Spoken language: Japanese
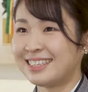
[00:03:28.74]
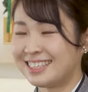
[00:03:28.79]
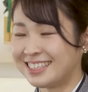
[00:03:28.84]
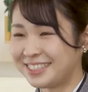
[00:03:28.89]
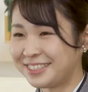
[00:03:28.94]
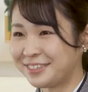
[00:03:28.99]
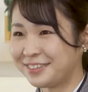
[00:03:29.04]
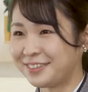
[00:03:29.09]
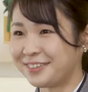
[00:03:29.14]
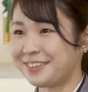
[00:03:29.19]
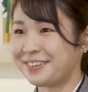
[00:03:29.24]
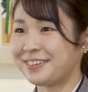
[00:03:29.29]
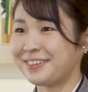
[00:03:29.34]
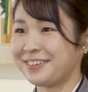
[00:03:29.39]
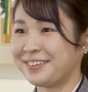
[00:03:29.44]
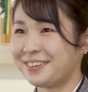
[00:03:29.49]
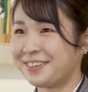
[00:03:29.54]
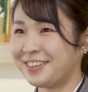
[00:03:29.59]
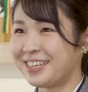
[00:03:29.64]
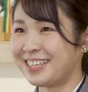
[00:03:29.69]
以上
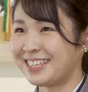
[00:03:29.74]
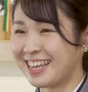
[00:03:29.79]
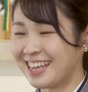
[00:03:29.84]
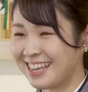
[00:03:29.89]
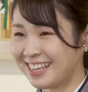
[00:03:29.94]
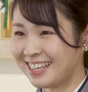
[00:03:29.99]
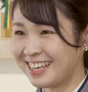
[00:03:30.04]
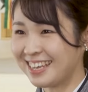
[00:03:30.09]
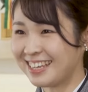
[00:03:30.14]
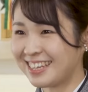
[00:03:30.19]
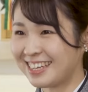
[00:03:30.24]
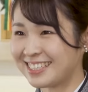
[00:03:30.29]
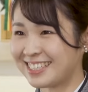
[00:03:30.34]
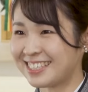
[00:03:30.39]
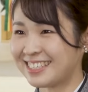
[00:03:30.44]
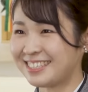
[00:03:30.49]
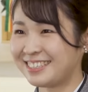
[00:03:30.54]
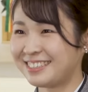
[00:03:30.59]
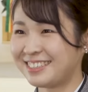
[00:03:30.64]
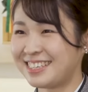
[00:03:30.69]
より丁寧な
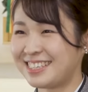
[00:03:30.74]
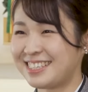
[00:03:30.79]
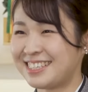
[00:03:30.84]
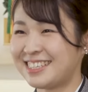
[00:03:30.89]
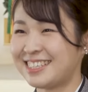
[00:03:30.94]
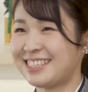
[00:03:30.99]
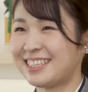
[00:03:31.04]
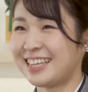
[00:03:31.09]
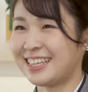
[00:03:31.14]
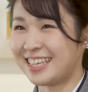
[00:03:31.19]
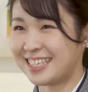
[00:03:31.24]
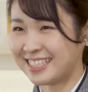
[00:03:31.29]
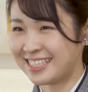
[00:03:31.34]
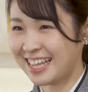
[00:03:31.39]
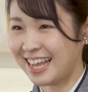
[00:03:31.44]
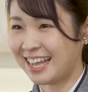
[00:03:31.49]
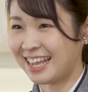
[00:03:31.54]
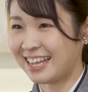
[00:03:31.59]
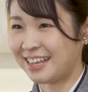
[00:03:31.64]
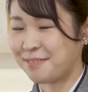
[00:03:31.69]
寝具についてでし
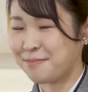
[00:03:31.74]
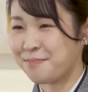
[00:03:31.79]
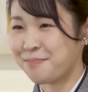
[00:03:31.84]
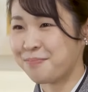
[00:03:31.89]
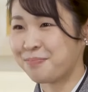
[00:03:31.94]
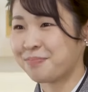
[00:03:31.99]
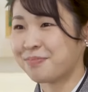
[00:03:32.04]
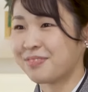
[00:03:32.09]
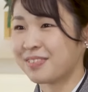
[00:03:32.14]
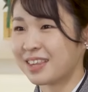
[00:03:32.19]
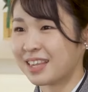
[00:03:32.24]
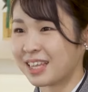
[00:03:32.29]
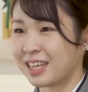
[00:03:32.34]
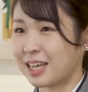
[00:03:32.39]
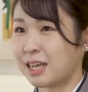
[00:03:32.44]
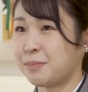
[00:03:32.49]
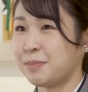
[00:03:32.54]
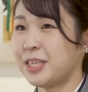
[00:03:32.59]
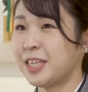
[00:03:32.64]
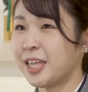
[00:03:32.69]
た
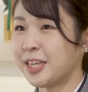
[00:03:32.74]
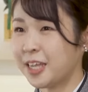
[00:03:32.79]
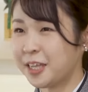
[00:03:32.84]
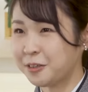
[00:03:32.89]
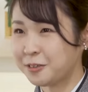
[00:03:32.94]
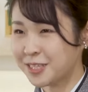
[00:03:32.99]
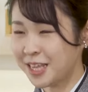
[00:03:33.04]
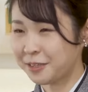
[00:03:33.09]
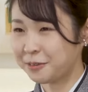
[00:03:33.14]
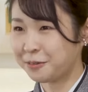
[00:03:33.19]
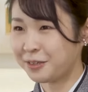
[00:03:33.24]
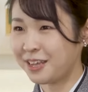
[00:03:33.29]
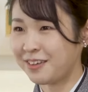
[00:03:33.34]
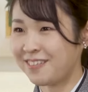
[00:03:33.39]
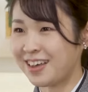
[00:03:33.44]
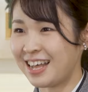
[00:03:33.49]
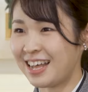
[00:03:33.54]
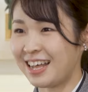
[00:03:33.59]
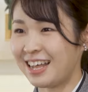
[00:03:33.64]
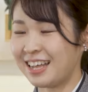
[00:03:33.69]
神棚の里で
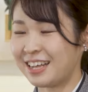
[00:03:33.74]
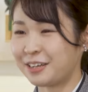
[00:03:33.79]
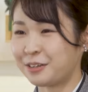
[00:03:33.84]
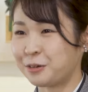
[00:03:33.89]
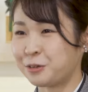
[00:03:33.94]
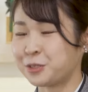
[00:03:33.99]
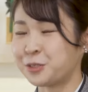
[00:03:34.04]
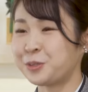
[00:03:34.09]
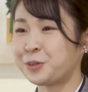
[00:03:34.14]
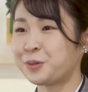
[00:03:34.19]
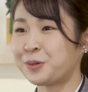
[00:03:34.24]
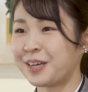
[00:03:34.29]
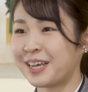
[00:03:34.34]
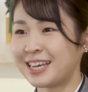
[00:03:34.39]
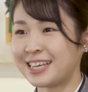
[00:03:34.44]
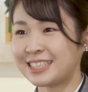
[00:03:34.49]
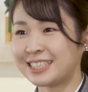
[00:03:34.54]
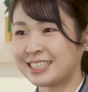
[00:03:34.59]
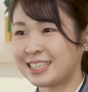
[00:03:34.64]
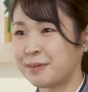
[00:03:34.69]
はご紹
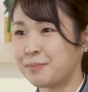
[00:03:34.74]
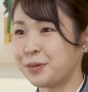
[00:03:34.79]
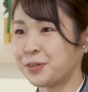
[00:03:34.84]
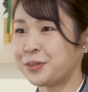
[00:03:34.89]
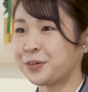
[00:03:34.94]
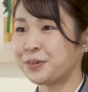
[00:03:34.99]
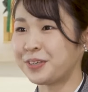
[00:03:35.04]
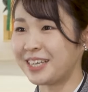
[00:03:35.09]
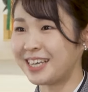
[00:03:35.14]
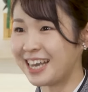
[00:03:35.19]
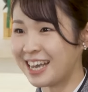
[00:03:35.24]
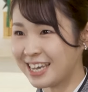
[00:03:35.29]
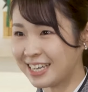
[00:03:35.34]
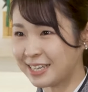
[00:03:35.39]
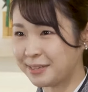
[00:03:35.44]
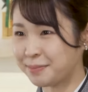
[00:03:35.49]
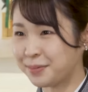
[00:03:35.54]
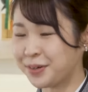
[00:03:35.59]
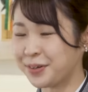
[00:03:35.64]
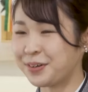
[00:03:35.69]
介したもの以外
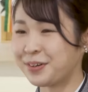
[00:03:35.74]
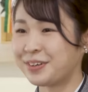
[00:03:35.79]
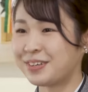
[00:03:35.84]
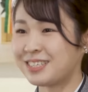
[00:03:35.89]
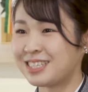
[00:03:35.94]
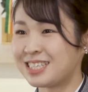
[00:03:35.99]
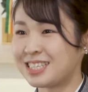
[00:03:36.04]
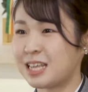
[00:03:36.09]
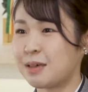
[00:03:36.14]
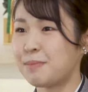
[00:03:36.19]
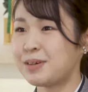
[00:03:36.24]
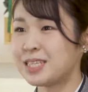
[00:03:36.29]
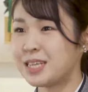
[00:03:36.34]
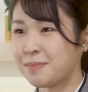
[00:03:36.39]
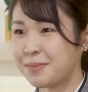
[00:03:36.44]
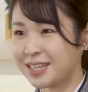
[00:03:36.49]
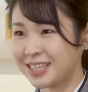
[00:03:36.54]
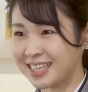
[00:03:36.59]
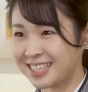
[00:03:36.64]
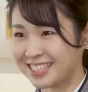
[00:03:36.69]
にもさま
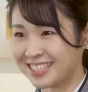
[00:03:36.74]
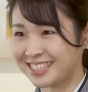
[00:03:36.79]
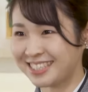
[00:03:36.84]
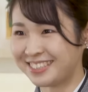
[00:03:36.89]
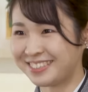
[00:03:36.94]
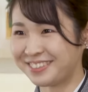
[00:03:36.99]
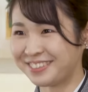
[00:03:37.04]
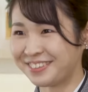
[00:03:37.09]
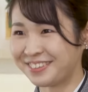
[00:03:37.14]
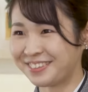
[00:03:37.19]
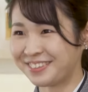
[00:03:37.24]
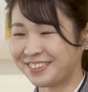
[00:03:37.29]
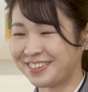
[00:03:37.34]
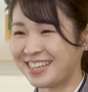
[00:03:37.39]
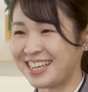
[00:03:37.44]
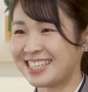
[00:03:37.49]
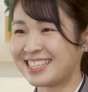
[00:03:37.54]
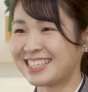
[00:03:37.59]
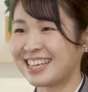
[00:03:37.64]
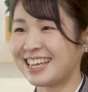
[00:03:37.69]
ざまな寝具を
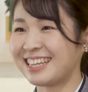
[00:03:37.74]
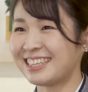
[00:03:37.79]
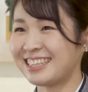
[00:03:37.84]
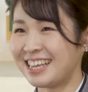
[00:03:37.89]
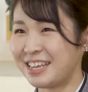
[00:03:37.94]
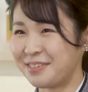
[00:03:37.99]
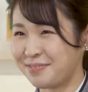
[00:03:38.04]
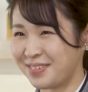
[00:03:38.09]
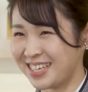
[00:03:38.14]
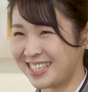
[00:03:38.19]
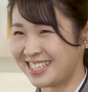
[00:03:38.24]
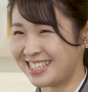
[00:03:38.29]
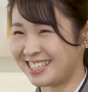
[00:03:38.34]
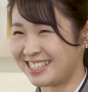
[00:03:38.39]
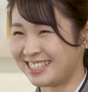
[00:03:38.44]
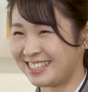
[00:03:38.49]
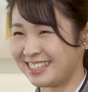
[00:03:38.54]
取り扱っています